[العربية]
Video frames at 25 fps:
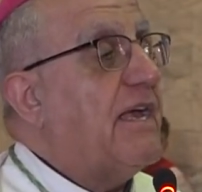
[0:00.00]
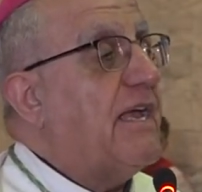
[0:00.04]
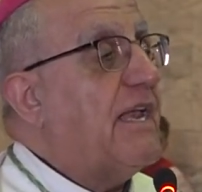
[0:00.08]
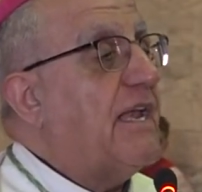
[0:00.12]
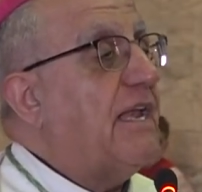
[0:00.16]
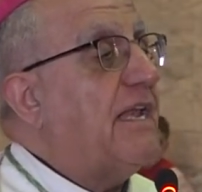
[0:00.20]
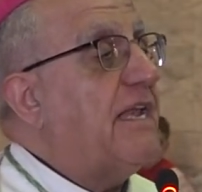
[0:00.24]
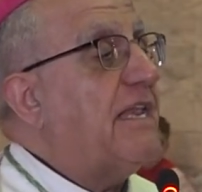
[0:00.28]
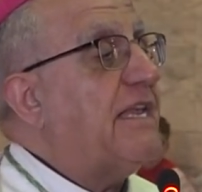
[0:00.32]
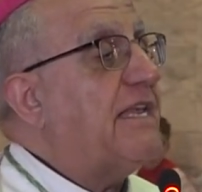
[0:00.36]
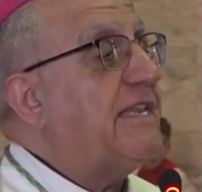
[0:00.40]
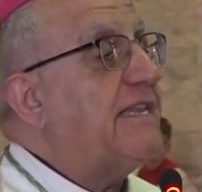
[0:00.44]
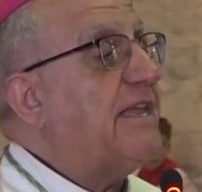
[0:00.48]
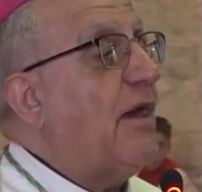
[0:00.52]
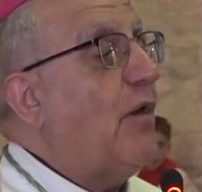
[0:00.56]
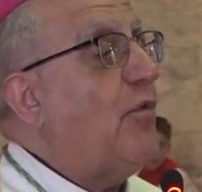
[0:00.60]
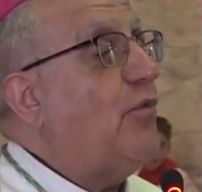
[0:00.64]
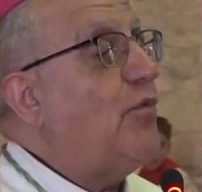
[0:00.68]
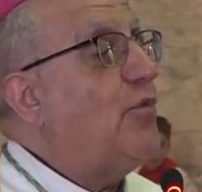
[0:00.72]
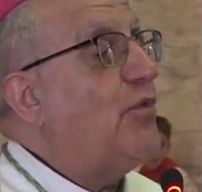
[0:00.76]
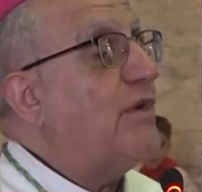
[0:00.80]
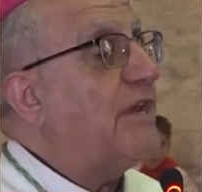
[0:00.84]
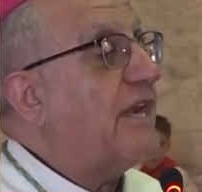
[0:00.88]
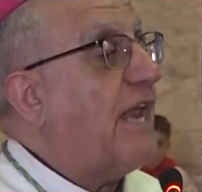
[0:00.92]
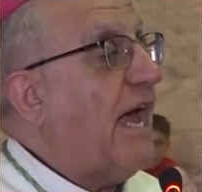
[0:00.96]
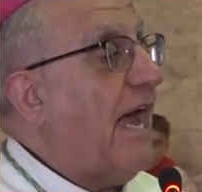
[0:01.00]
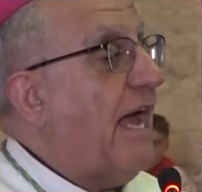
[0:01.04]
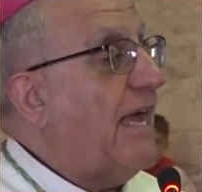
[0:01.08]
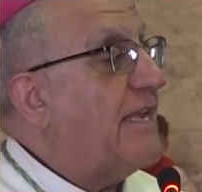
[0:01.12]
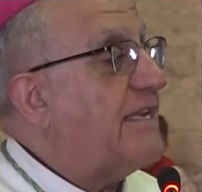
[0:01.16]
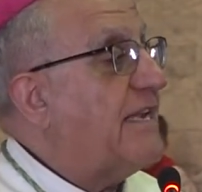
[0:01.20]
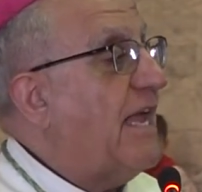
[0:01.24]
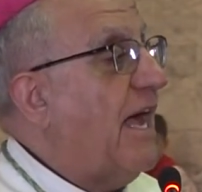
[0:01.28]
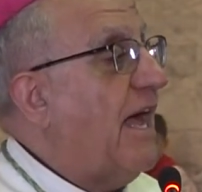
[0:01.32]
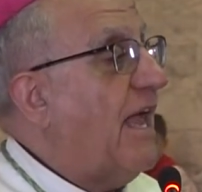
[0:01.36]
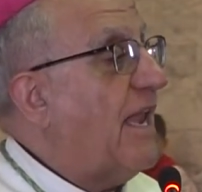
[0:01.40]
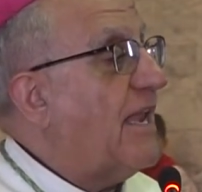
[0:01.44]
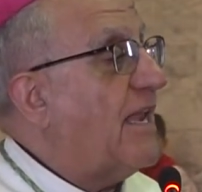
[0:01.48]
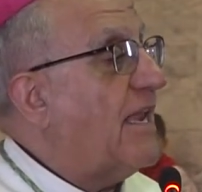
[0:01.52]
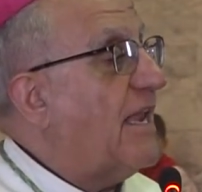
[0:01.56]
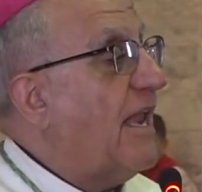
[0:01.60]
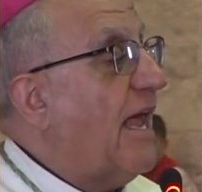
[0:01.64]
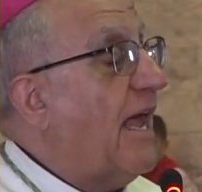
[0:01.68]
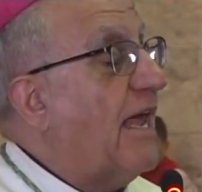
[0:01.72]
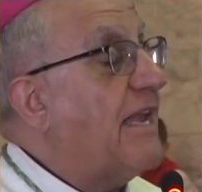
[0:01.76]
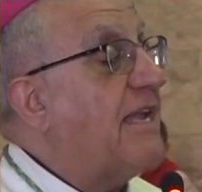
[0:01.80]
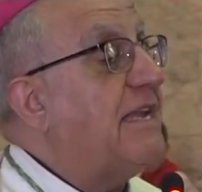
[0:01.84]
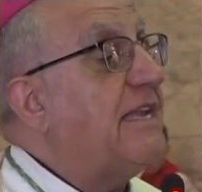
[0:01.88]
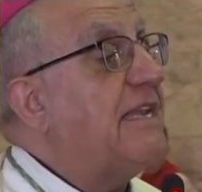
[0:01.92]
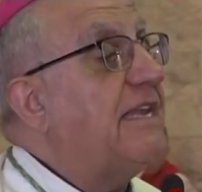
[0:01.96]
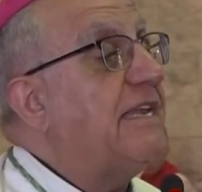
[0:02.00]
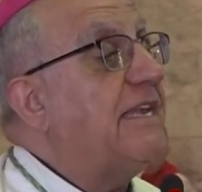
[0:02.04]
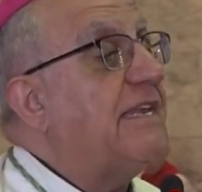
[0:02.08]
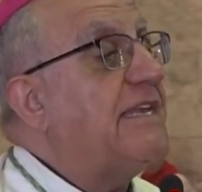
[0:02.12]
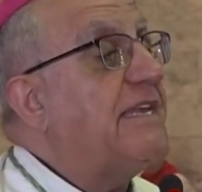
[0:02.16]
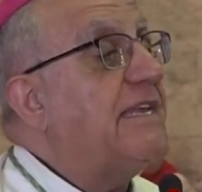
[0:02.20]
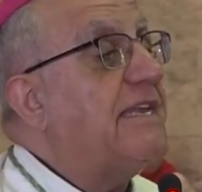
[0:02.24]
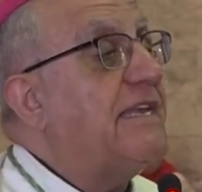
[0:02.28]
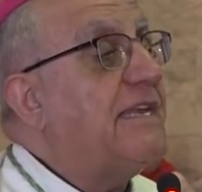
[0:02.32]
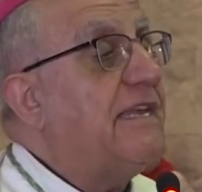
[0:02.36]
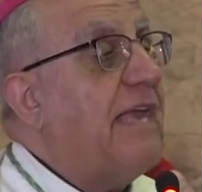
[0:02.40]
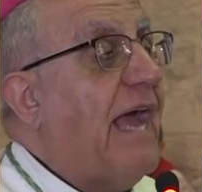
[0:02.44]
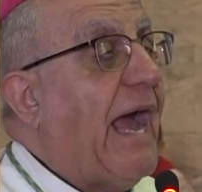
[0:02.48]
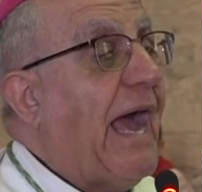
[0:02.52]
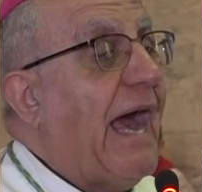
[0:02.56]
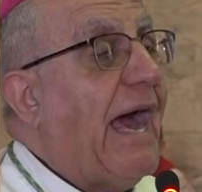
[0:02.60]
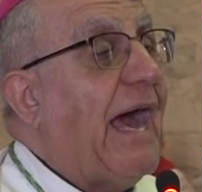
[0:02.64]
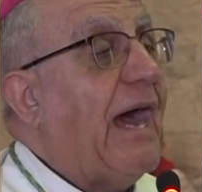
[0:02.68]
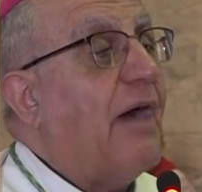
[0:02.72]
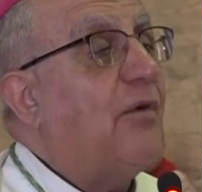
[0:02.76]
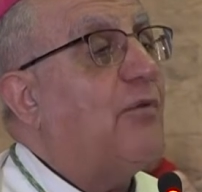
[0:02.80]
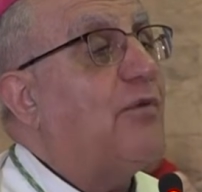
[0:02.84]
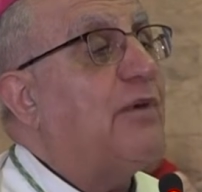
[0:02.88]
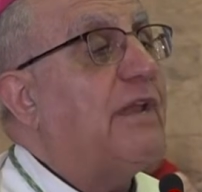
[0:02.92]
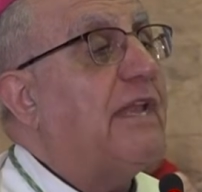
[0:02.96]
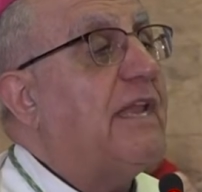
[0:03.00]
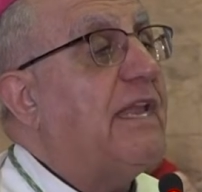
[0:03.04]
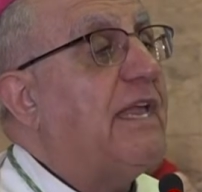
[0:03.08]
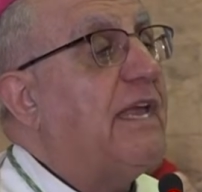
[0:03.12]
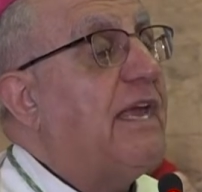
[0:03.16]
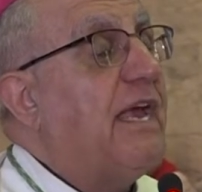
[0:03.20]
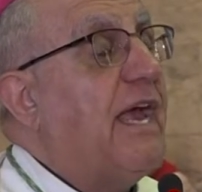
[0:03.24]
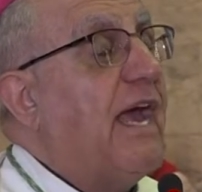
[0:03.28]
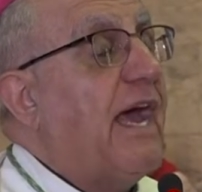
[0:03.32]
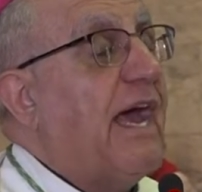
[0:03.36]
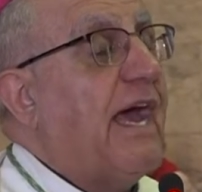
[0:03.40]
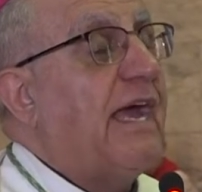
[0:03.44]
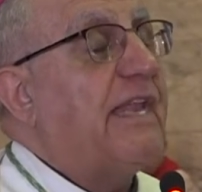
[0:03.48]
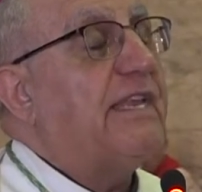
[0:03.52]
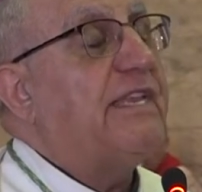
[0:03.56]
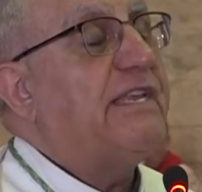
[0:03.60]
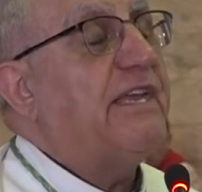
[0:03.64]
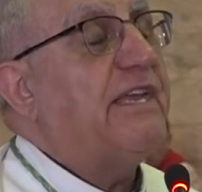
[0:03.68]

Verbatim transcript: اللي يدور عن الله اللي يحاول ان